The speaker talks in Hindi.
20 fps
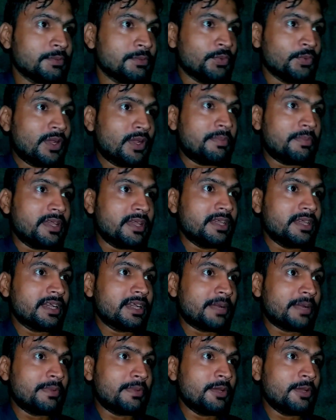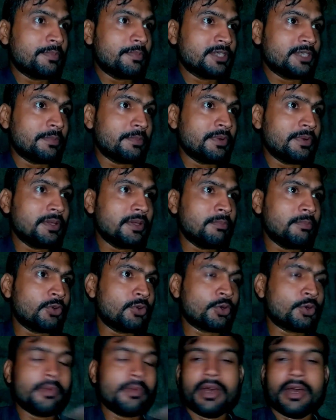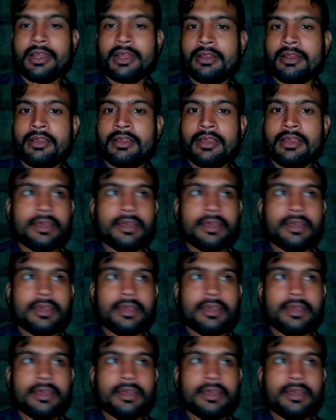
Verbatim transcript: पूरा भीग गए कपड़े शपड़े मुरमाल